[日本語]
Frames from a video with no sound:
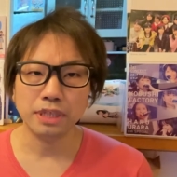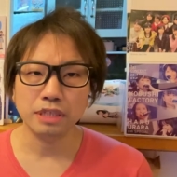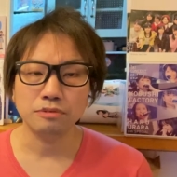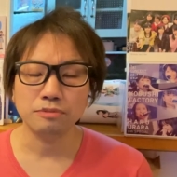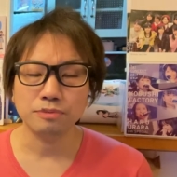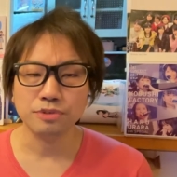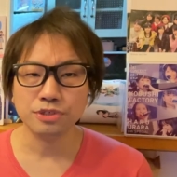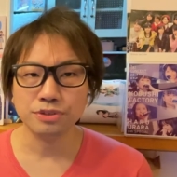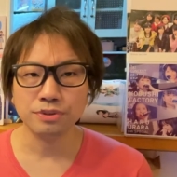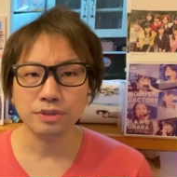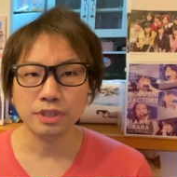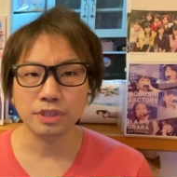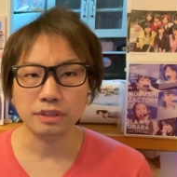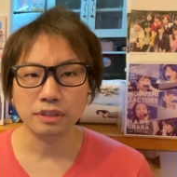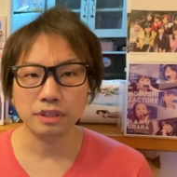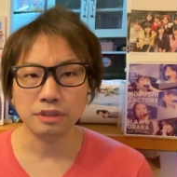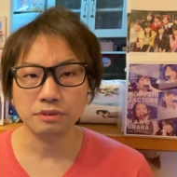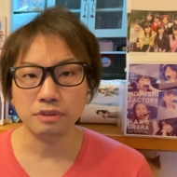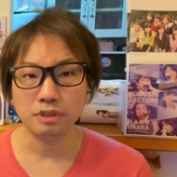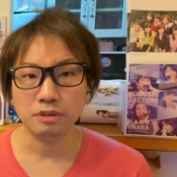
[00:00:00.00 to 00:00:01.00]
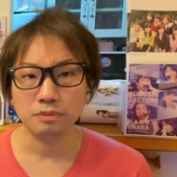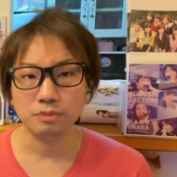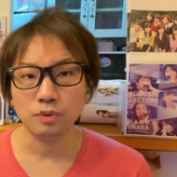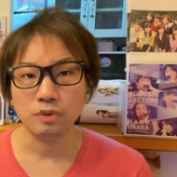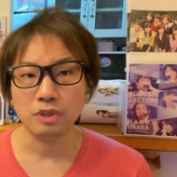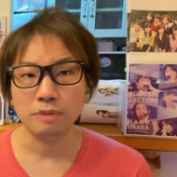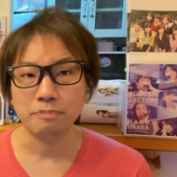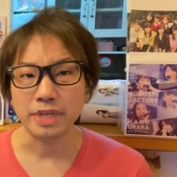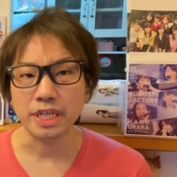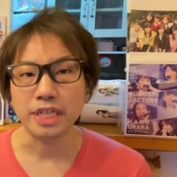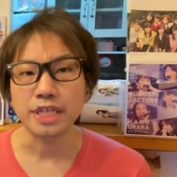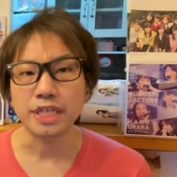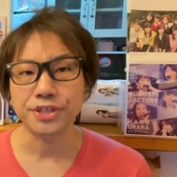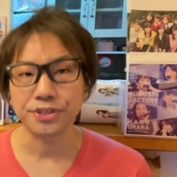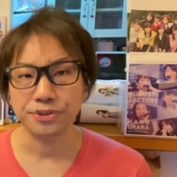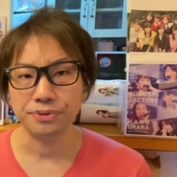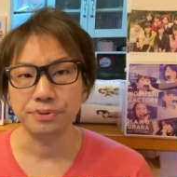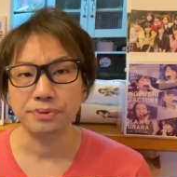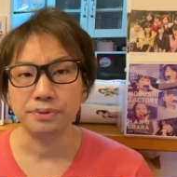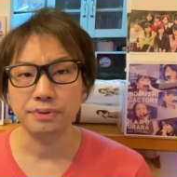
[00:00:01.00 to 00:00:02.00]
り面白かったのは、僕は
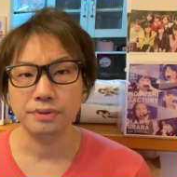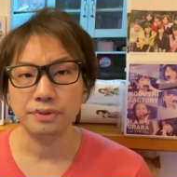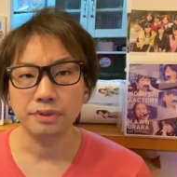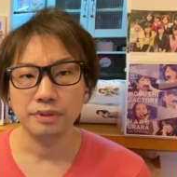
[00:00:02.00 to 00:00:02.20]
ベリキュー